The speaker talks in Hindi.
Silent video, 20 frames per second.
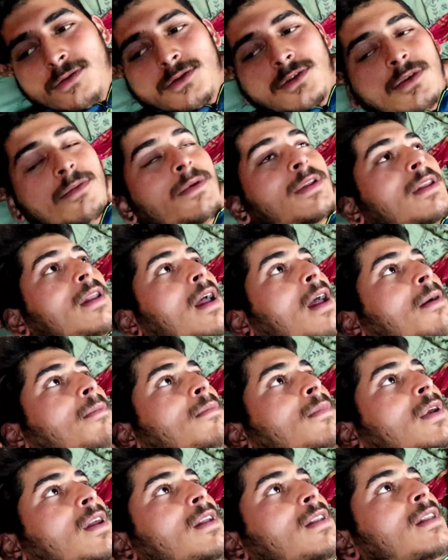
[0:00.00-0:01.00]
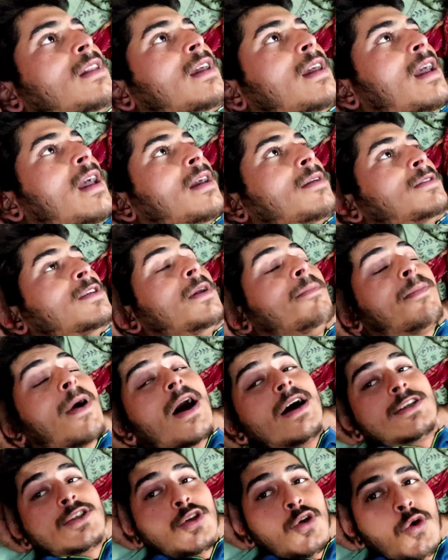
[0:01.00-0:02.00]
उसको मतलब हम कितने हैं कि
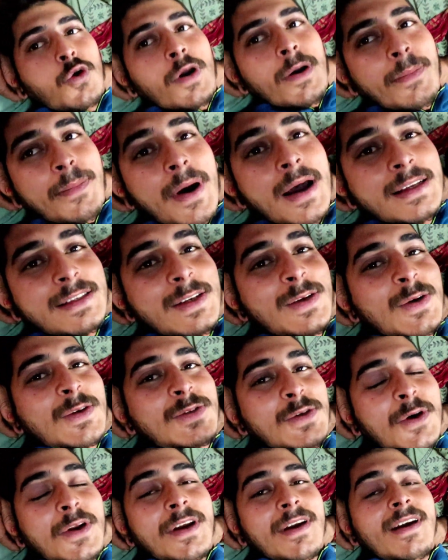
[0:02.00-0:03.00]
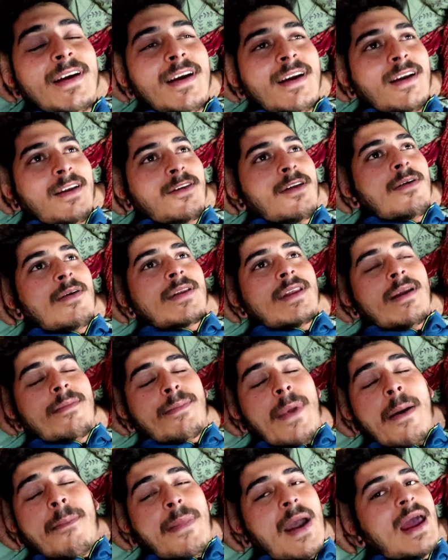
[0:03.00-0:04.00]
पांच लोग हैं पांच हाँ, लोग सॉरी तो
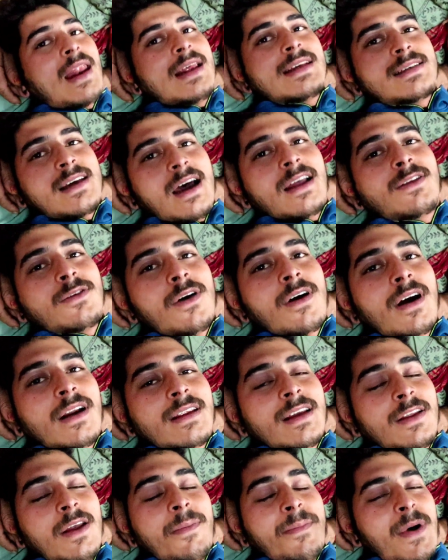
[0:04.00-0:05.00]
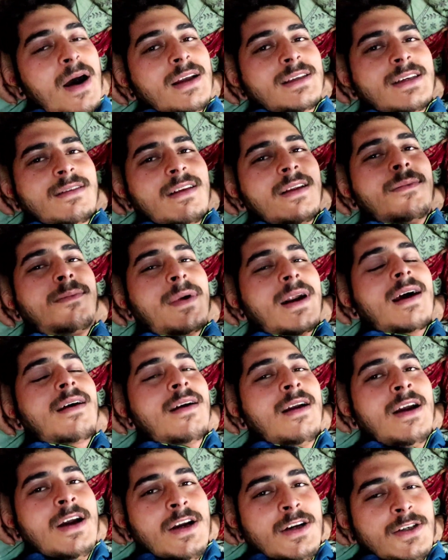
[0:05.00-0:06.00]
मतलब पहले सात हुआ करते थे पांच मतलब बड़ा
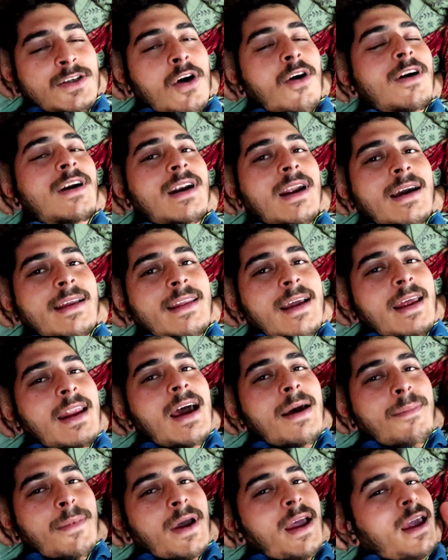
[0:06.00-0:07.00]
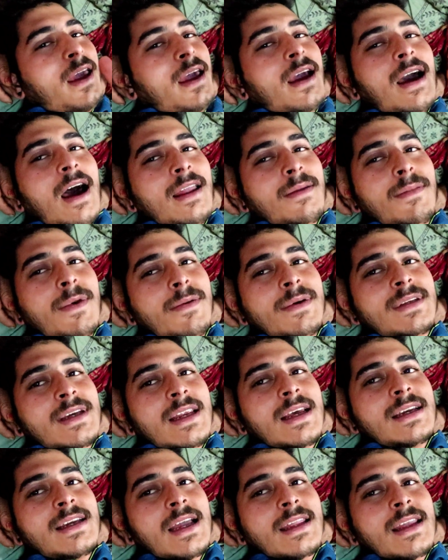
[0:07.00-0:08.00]
शॉर्ट लगता है ना आपका एक आदमी भी
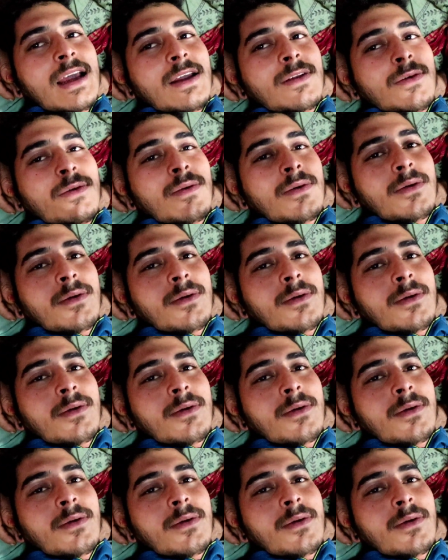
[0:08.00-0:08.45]
चला जाता है तो